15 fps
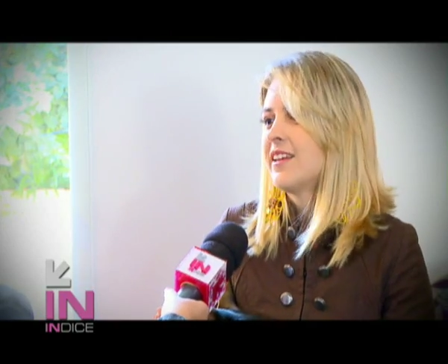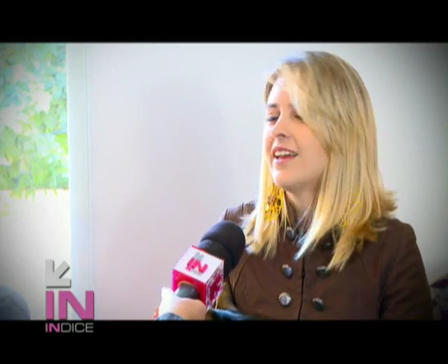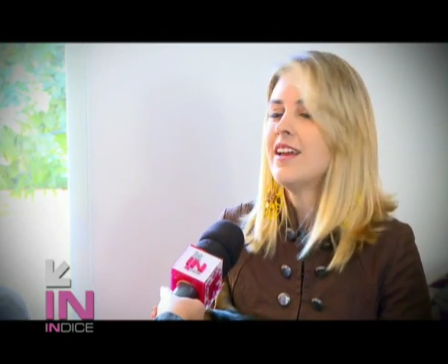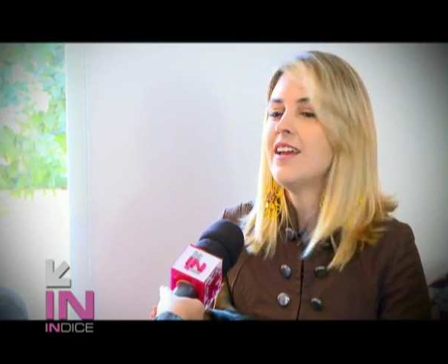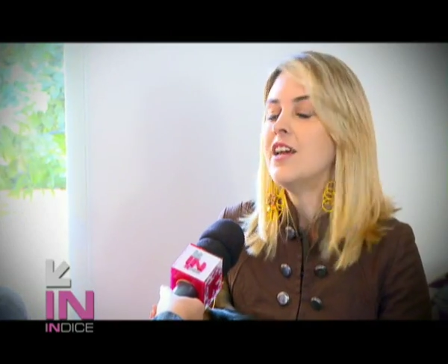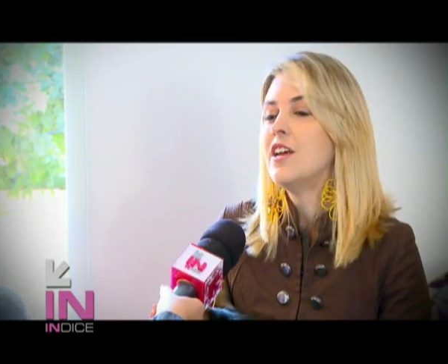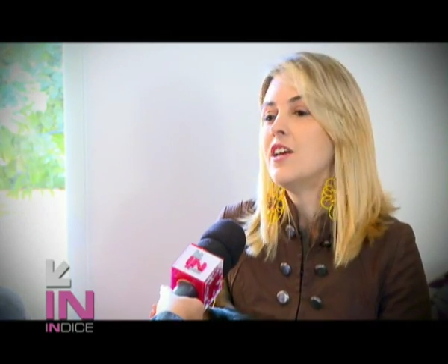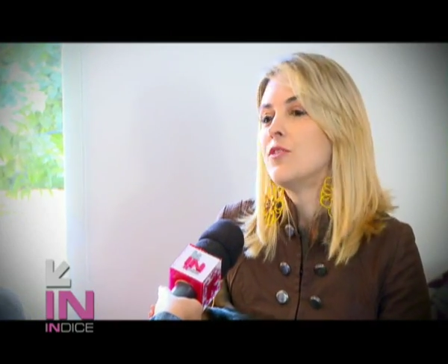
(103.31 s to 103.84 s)

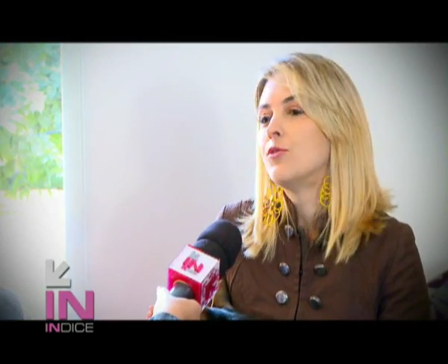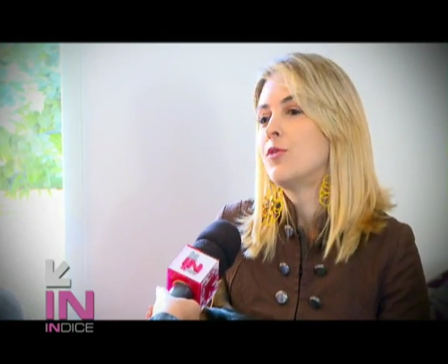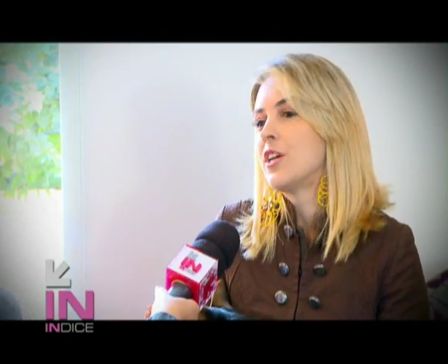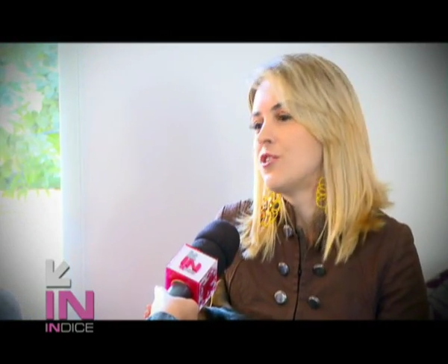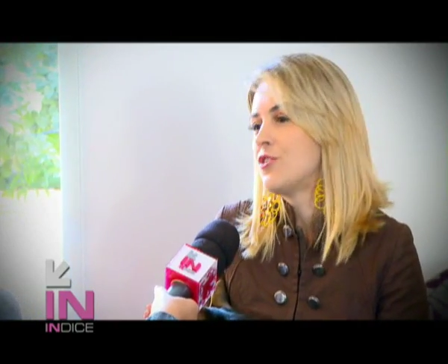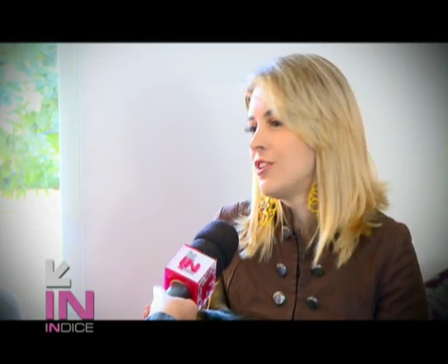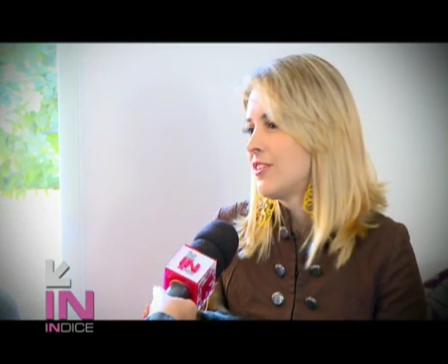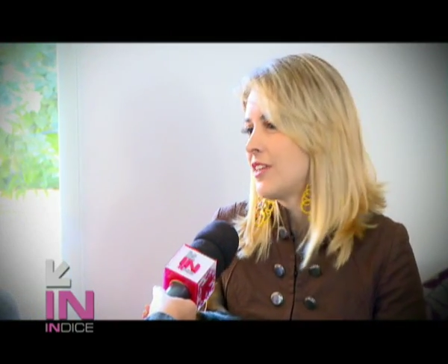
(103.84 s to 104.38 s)
né? O
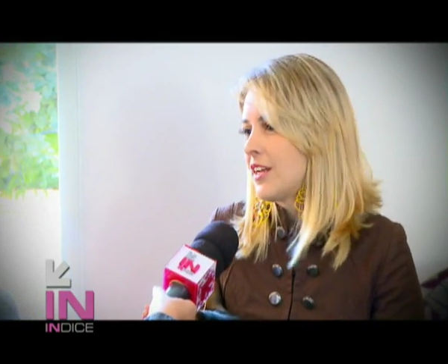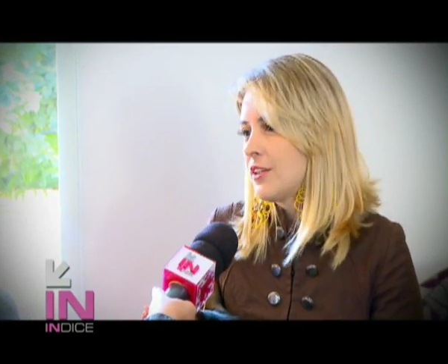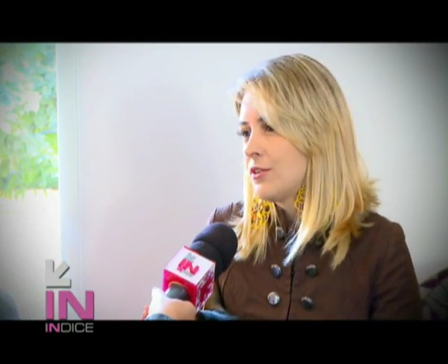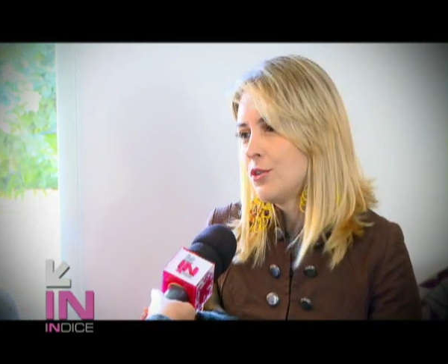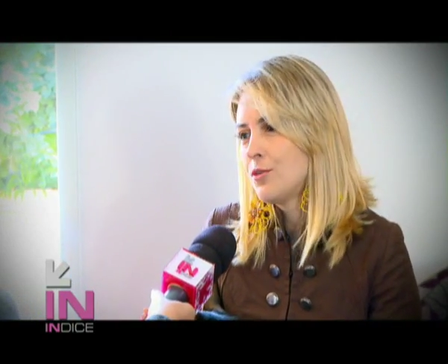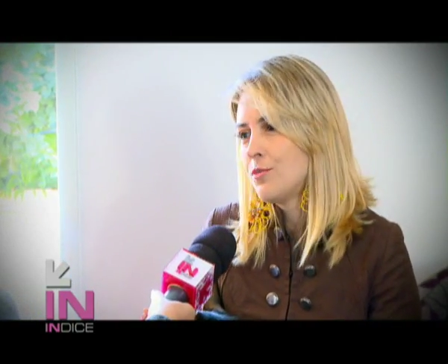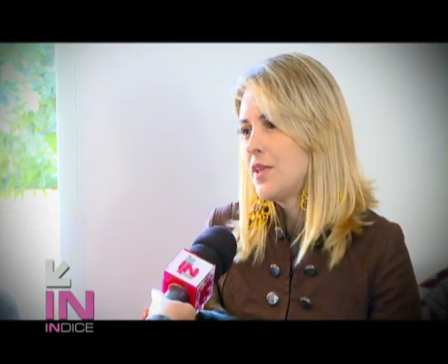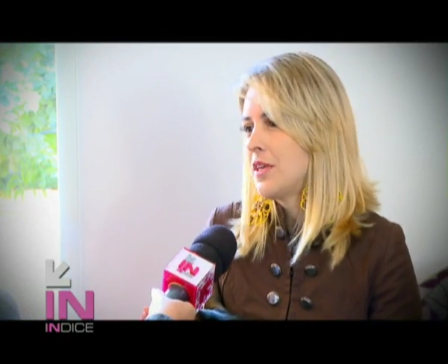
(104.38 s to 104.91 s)
cantinho dela
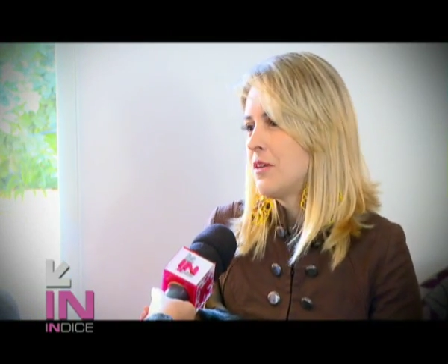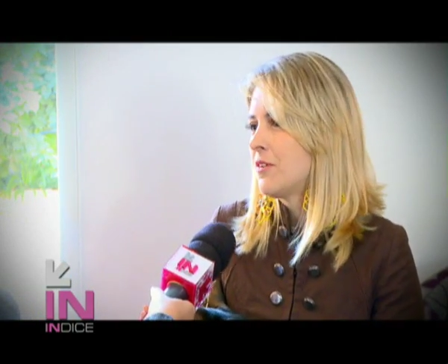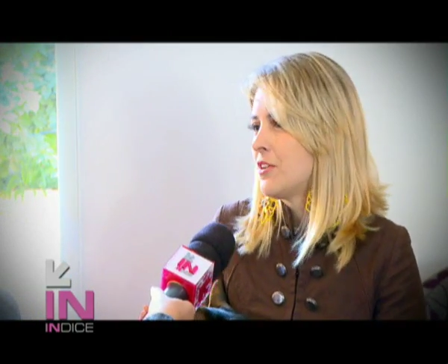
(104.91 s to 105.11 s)
dormir,